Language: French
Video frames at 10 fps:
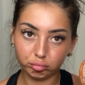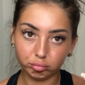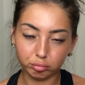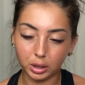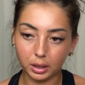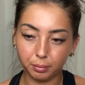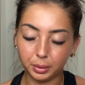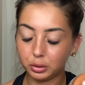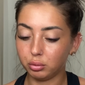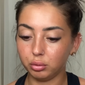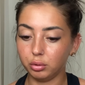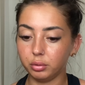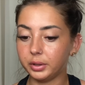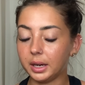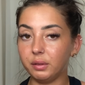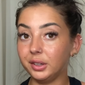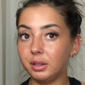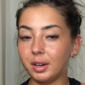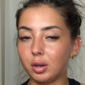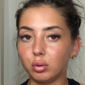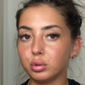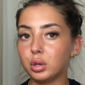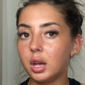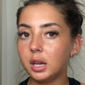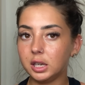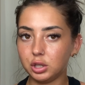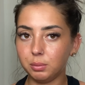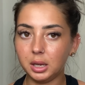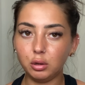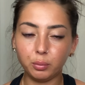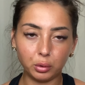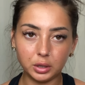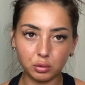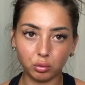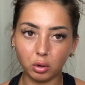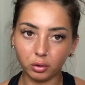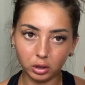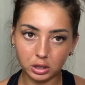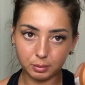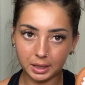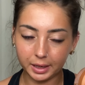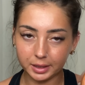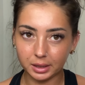Voilà, parce que vers la fin des vacances, je mets une protection 30 et je mets de la graisse à